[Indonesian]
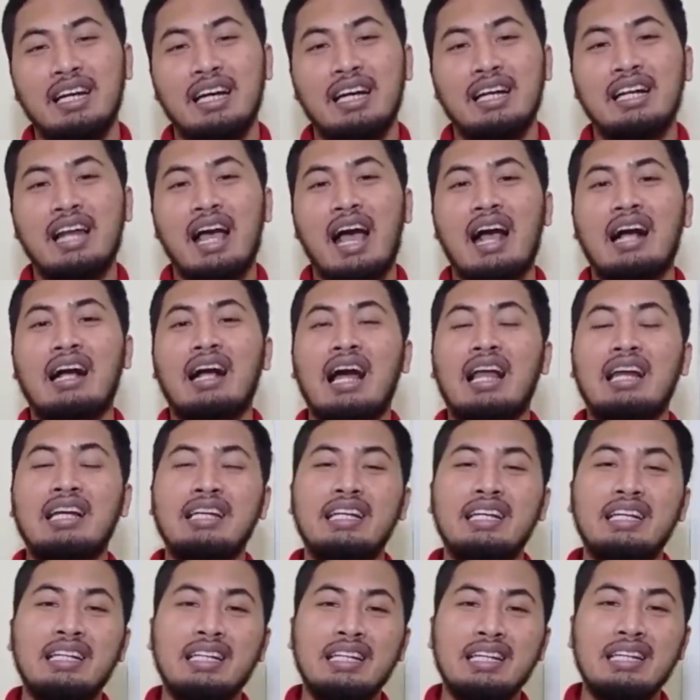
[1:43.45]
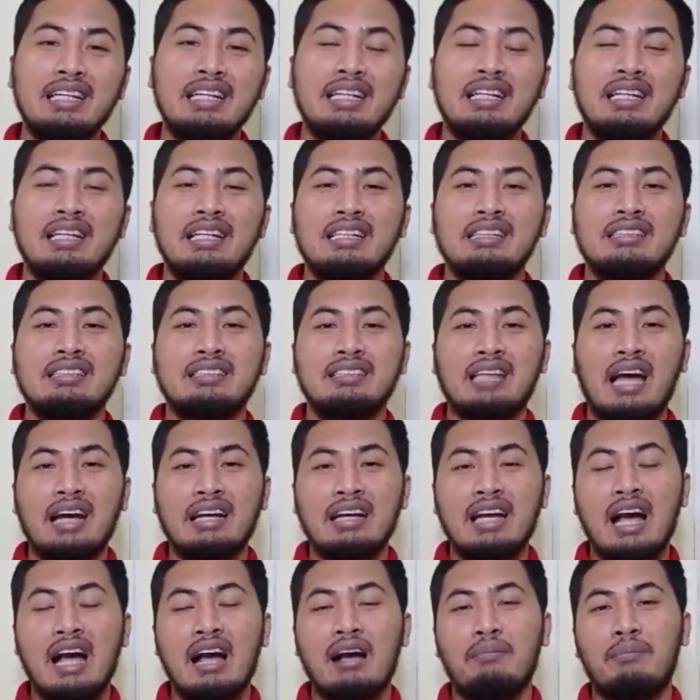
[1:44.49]
Nah, kali ini
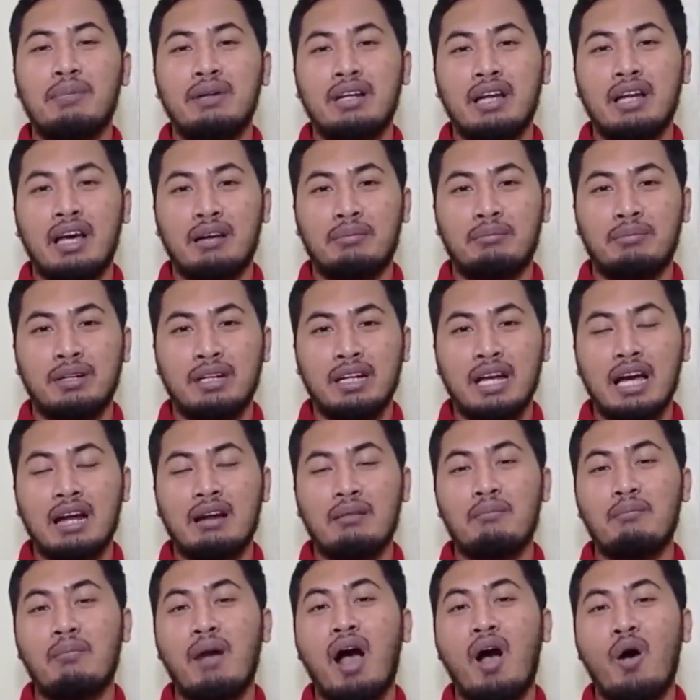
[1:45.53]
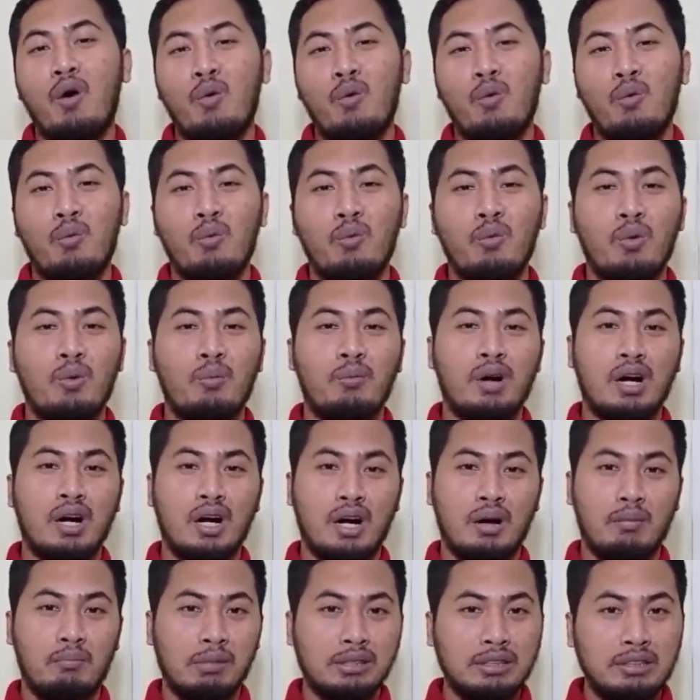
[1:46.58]
saya benar-benar mau e,
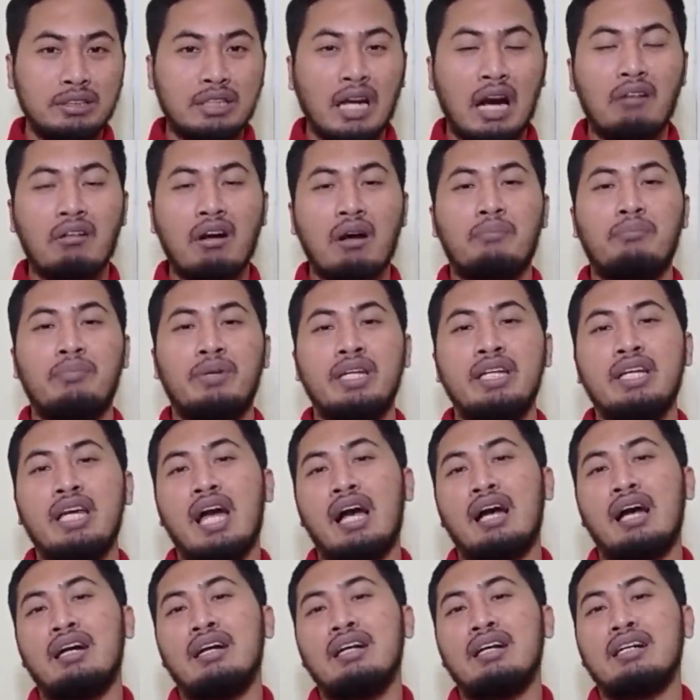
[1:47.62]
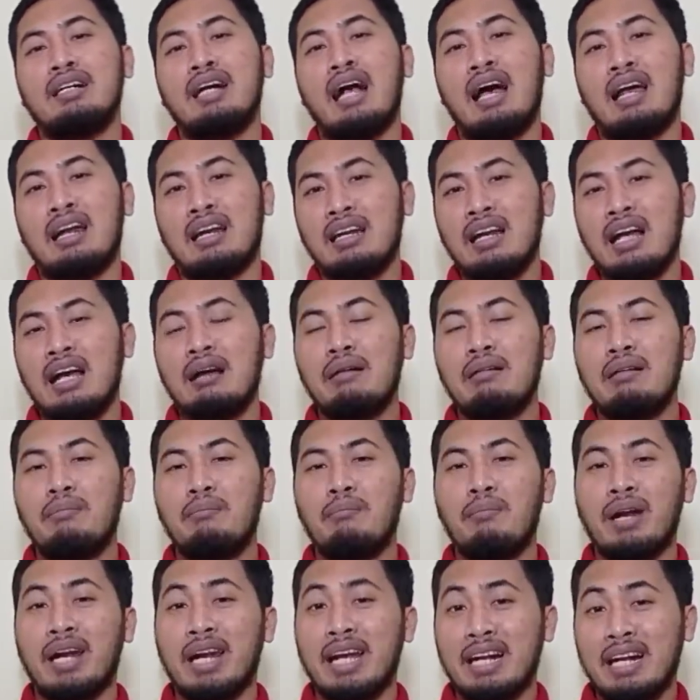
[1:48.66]
menjawab dia. Karena
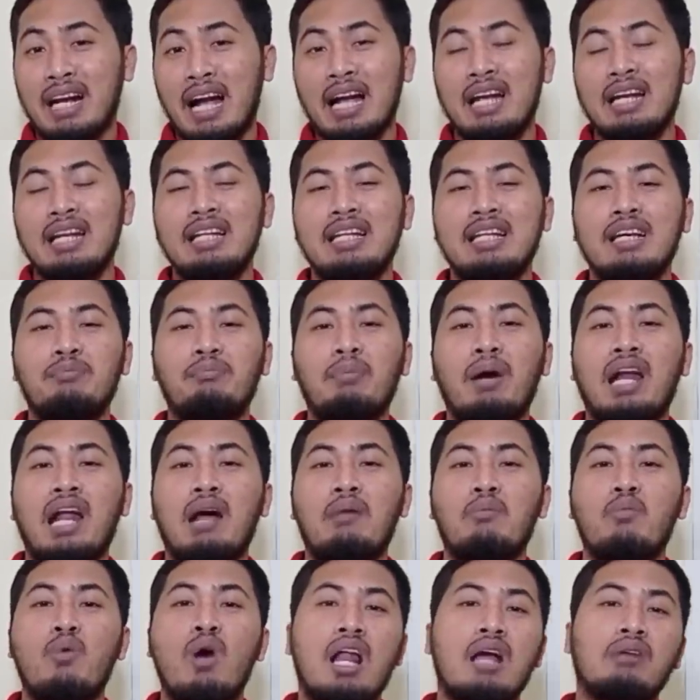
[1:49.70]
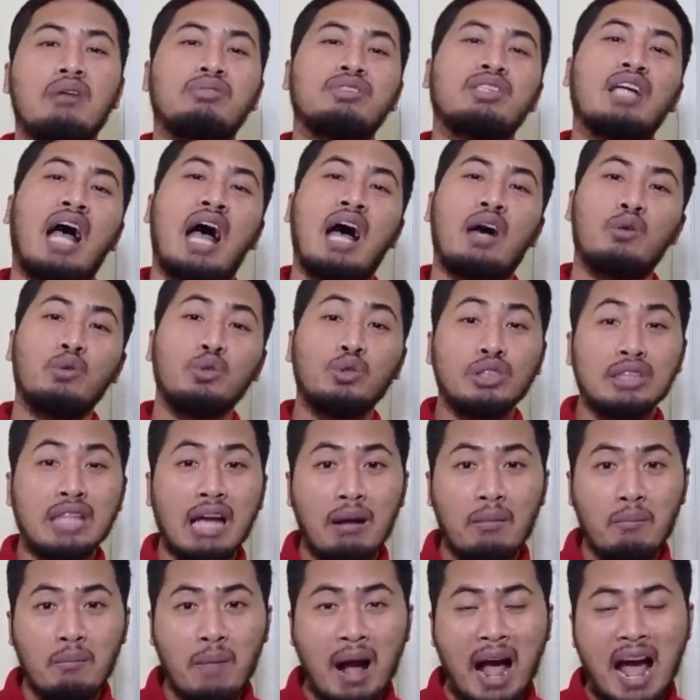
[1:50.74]
mereka ini, para mualaf seharusnya
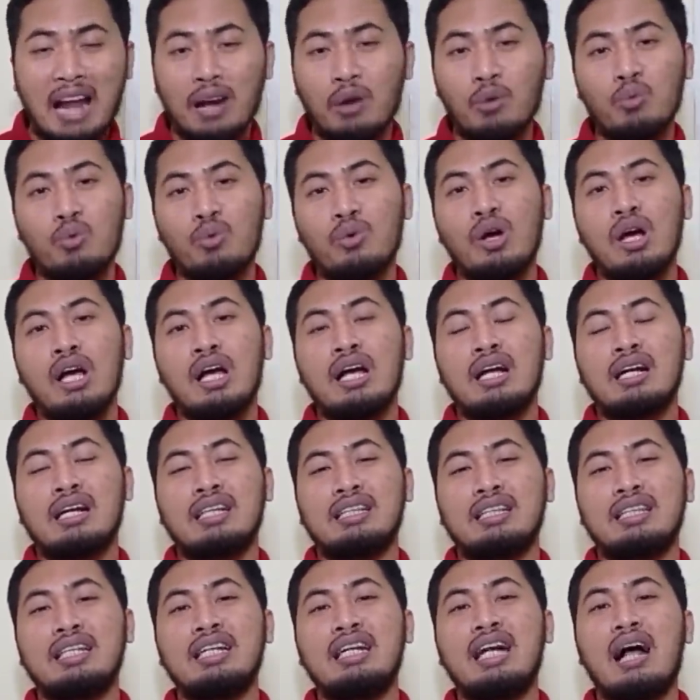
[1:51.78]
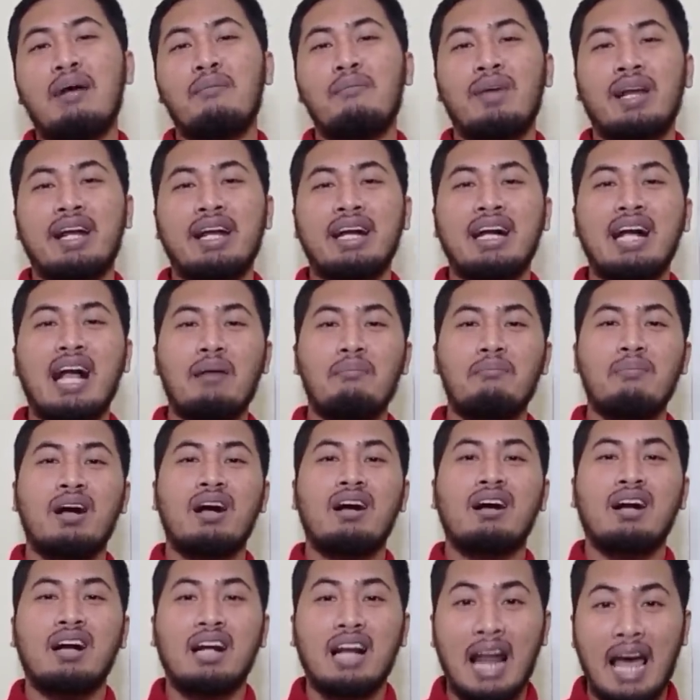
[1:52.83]
malu ketika mereka
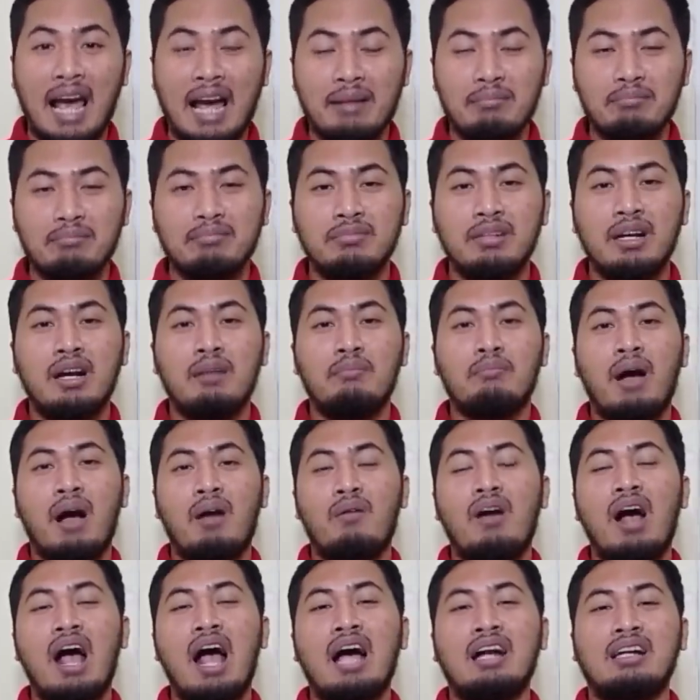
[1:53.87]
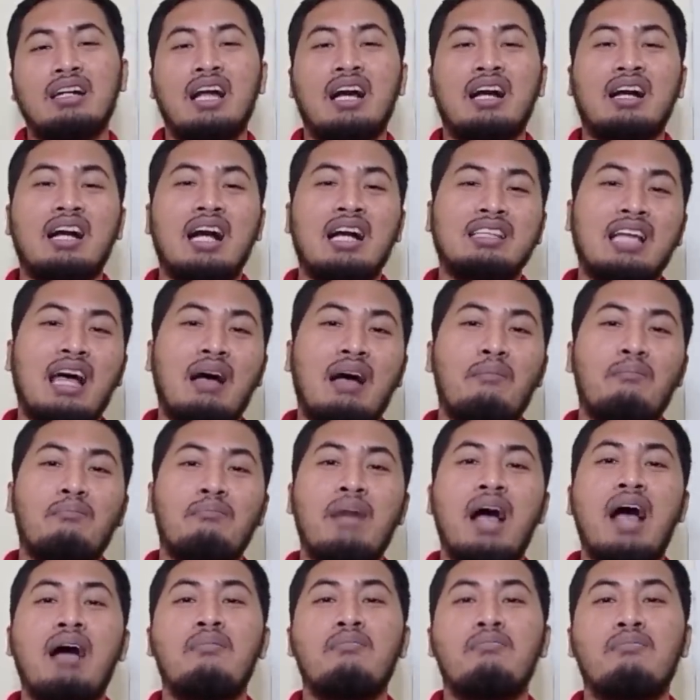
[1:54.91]
mengklaim bahwa ada kata
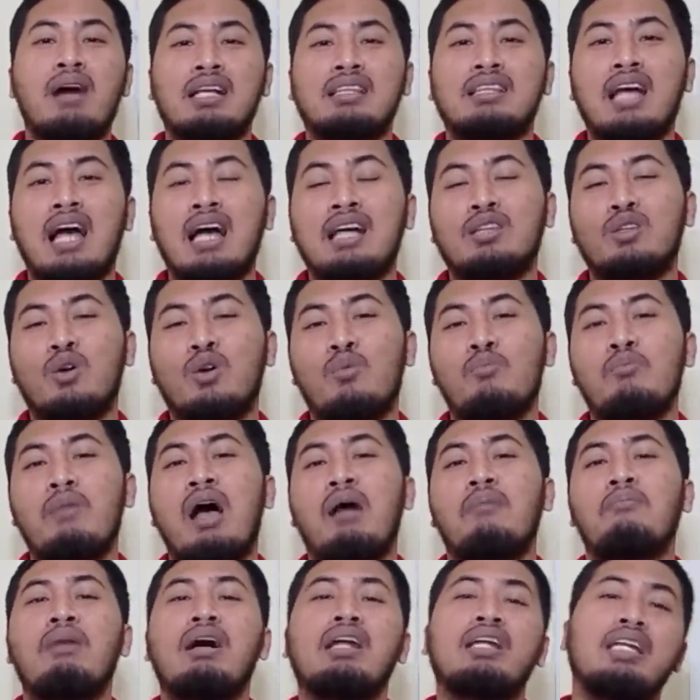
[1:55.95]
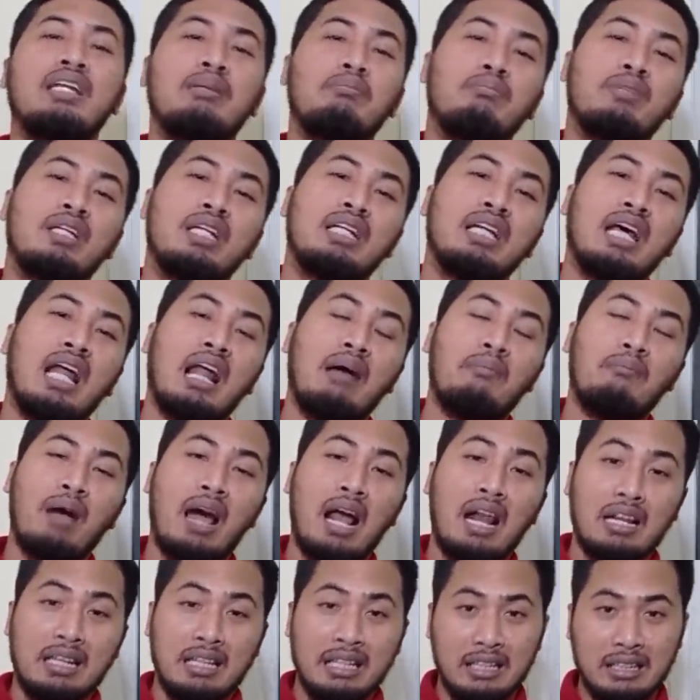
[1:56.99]
Mahmat atau Mahmadin di dalam
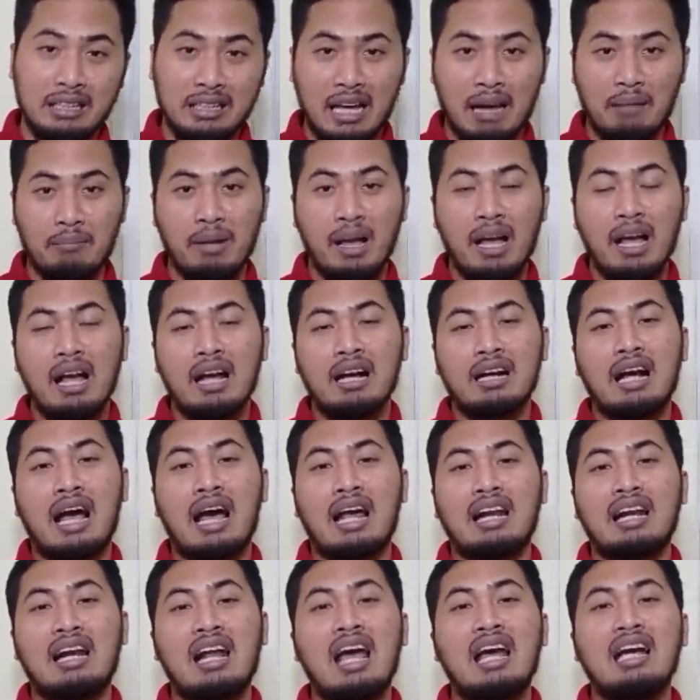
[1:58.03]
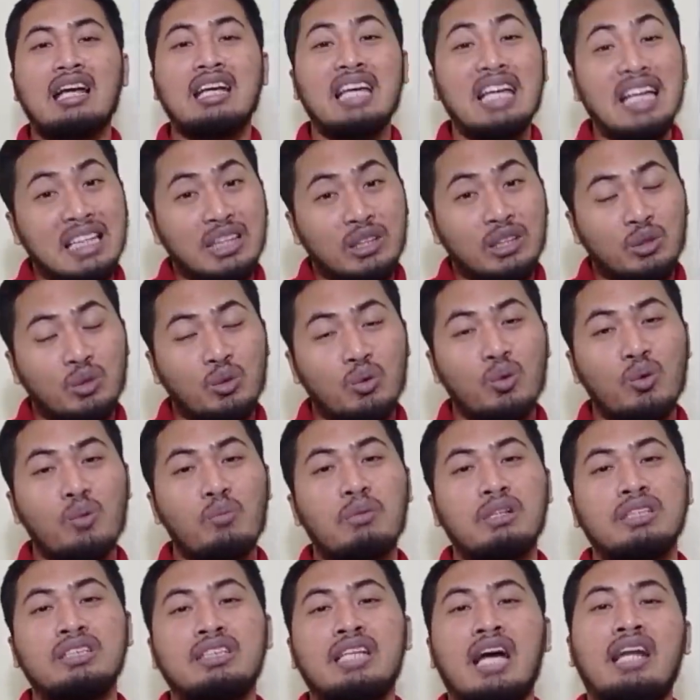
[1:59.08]
Alkitab karena itu
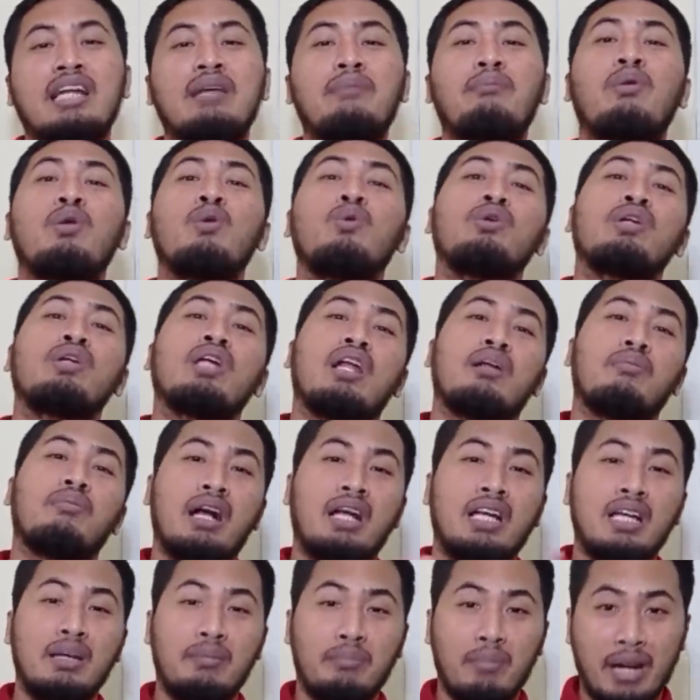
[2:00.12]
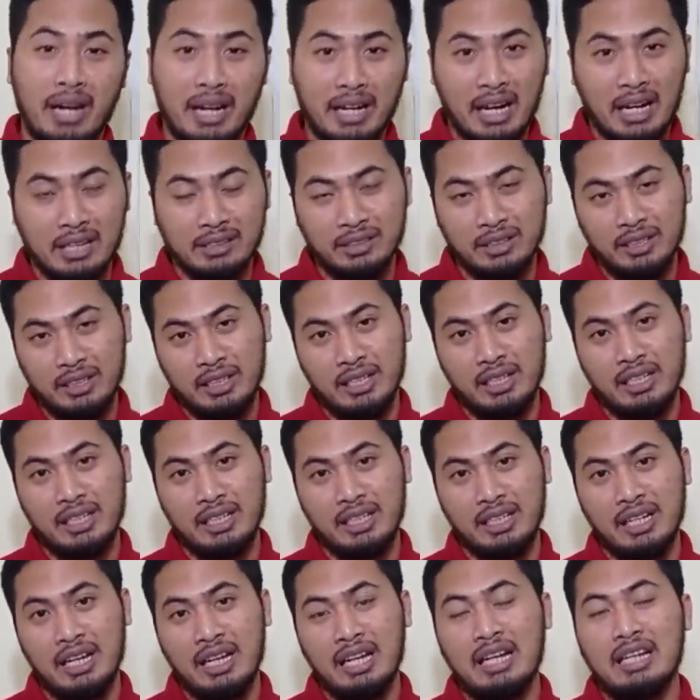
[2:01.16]
menjadi blunder bagi mereka sendiri.
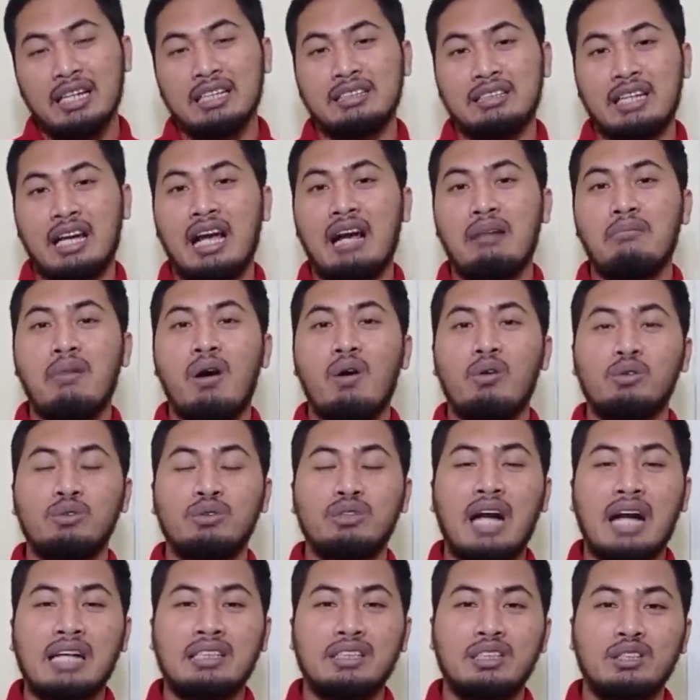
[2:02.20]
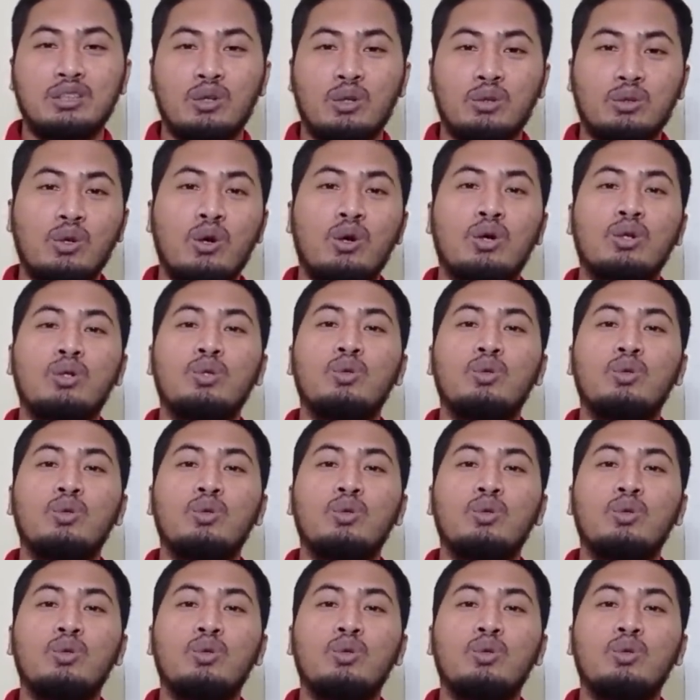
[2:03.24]
Saya mau kasih contoh